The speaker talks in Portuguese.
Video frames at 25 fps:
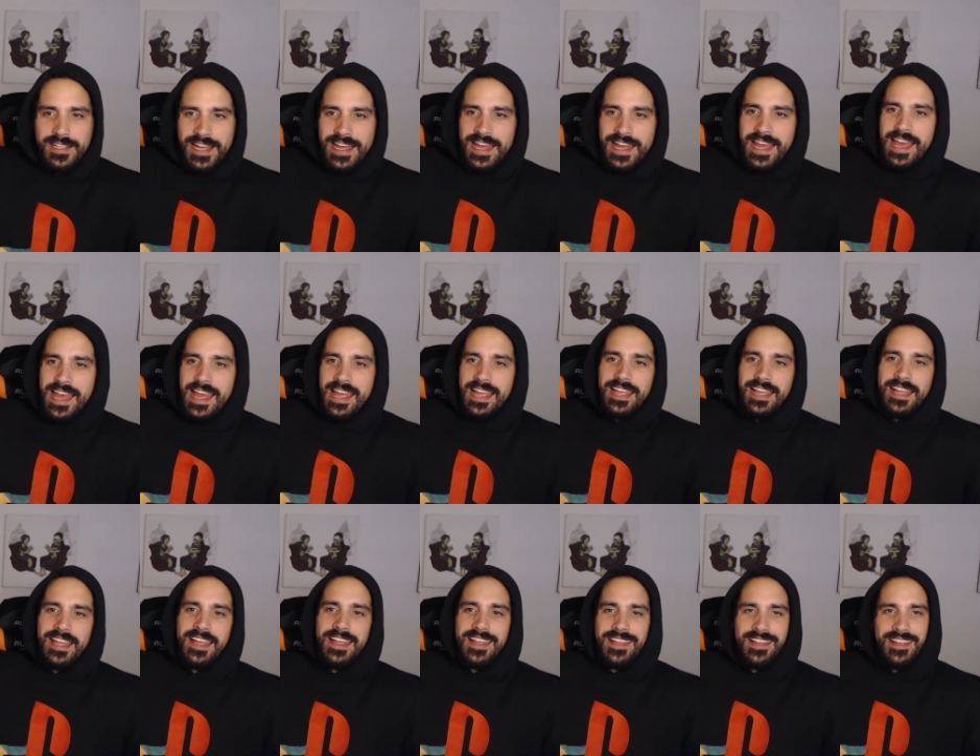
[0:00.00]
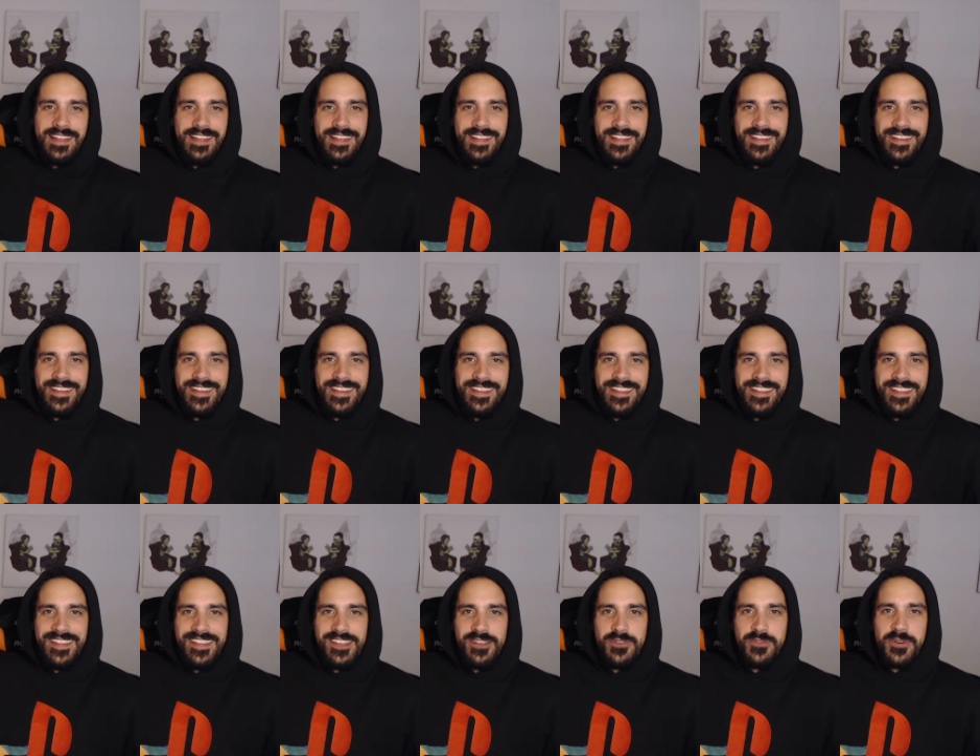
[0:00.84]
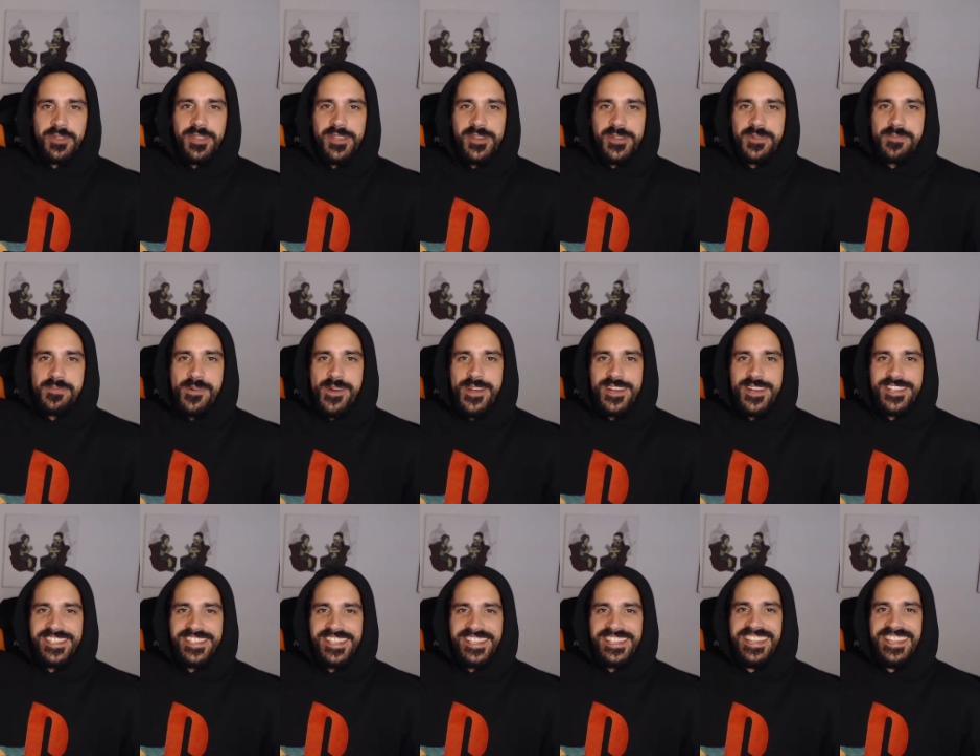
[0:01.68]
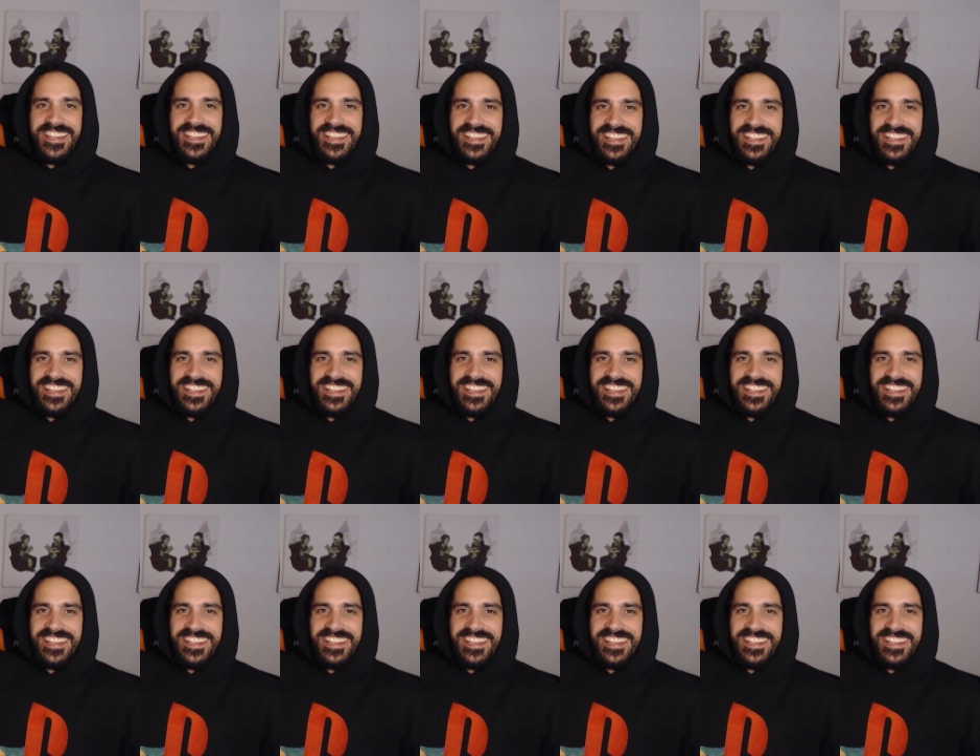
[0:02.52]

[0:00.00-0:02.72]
Hã? Curtem as postas?